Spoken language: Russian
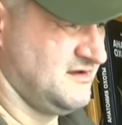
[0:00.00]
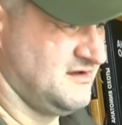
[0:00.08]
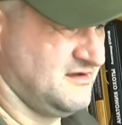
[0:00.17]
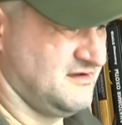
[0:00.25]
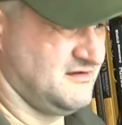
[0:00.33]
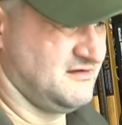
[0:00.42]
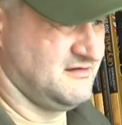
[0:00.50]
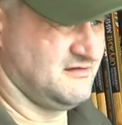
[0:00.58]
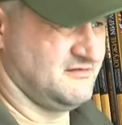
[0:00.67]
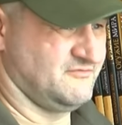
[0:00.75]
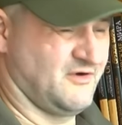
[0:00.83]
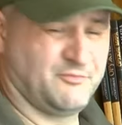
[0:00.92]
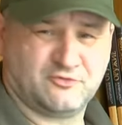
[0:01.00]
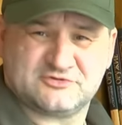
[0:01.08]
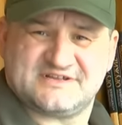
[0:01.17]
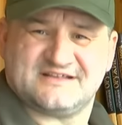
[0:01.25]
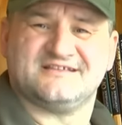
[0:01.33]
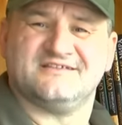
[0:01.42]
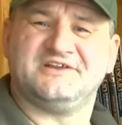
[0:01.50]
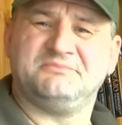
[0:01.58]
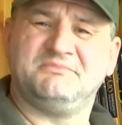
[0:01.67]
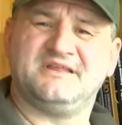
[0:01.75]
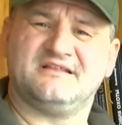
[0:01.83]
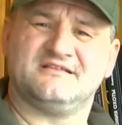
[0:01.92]
Э, вопрос
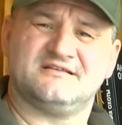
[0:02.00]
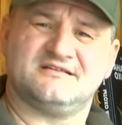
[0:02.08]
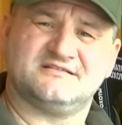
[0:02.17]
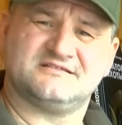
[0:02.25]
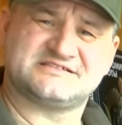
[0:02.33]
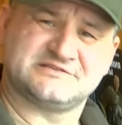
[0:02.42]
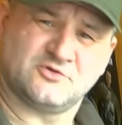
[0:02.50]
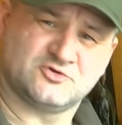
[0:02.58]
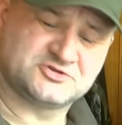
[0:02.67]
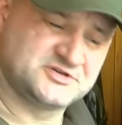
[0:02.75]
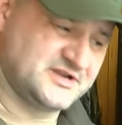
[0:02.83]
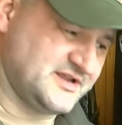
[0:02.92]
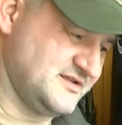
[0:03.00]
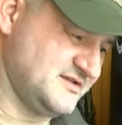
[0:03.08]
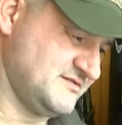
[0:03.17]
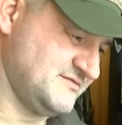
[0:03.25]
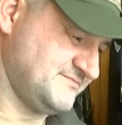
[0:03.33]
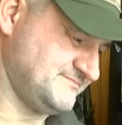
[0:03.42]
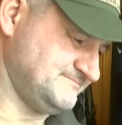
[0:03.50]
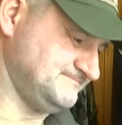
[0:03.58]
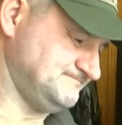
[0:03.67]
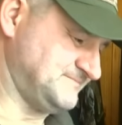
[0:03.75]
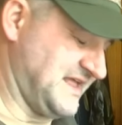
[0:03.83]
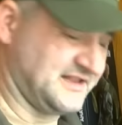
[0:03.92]
одновременно сложный,
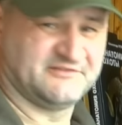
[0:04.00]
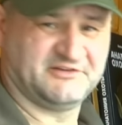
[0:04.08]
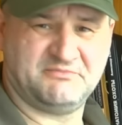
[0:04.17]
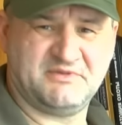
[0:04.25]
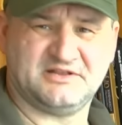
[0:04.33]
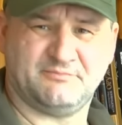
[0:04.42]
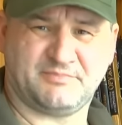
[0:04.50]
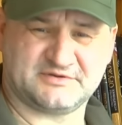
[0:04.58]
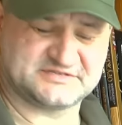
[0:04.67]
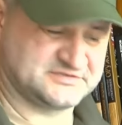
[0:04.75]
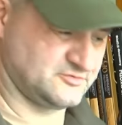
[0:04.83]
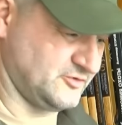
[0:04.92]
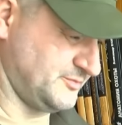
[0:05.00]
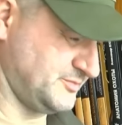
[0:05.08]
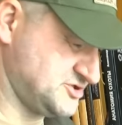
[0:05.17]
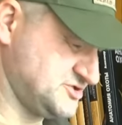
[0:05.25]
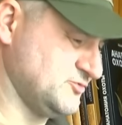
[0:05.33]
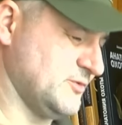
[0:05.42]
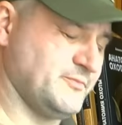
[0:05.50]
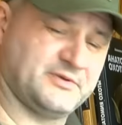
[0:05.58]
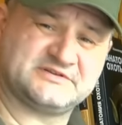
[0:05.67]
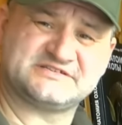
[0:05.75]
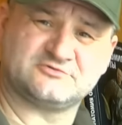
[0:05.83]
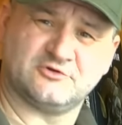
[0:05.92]
и одновременно простой. Почему он
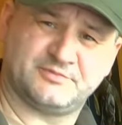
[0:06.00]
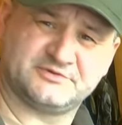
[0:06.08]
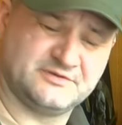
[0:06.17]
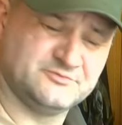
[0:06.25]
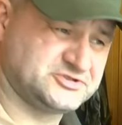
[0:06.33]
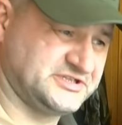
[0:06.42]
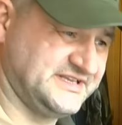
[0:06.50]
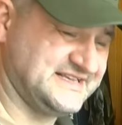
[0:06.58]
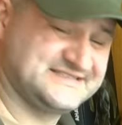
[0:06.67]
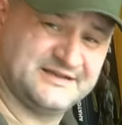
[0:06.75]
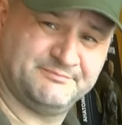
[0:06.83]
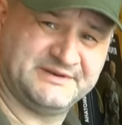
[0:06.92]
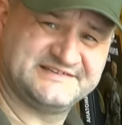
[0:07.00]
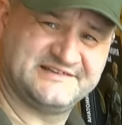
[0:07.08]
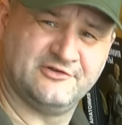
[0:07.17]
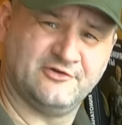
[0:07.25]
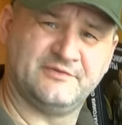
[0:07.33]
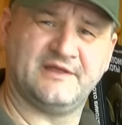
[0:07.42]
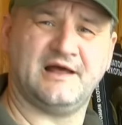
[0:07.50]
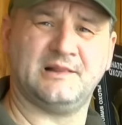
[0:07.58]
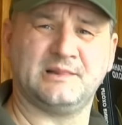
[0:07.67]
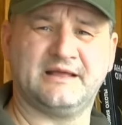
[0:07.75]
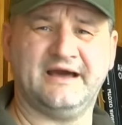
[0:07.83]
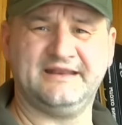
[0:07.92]
простой? Потому что есть определенный
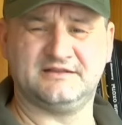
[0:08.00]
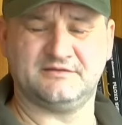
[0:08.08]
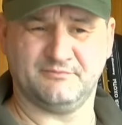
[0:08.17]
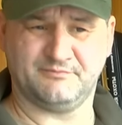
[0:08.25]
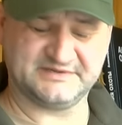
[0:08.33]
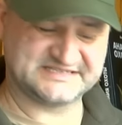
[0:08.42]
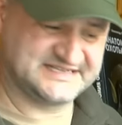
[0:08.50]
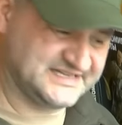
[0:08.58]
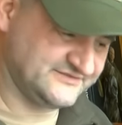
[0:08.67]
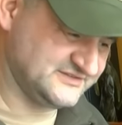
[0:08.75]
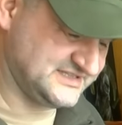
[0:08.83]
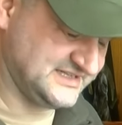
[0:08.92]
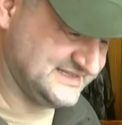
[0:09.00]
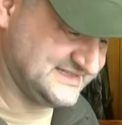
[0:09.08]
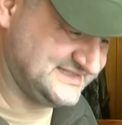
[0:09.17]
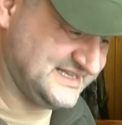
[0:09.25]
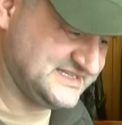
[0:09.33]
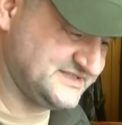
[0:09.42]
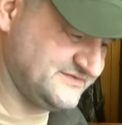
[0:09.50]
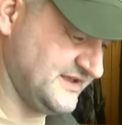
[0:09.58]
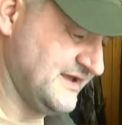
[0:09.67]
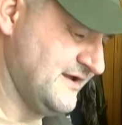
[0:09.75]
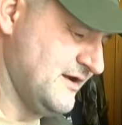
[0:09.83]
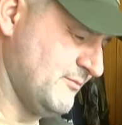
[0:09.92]
алгоритм, последовательность
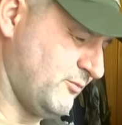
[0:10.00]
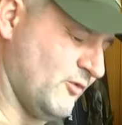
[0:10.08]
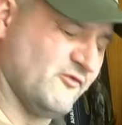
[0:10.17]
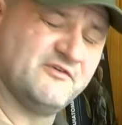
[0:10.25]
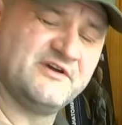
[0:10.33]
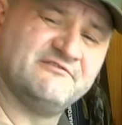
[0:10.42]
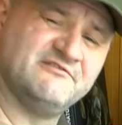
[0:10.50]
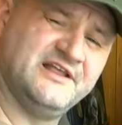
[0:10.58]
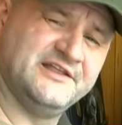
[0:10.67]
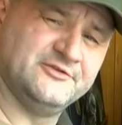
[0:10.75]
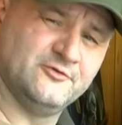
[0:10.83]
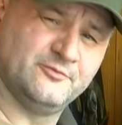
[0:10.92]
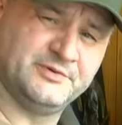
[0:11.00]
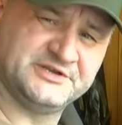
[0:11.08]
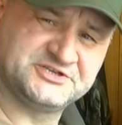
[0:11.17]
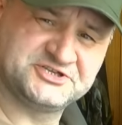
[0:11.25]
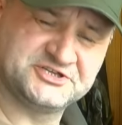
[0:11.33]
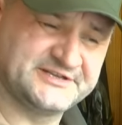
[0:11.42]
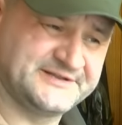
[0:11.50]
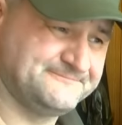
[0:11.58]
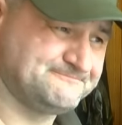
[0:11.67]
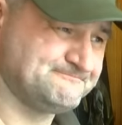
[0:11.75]
действий по выявлению причины,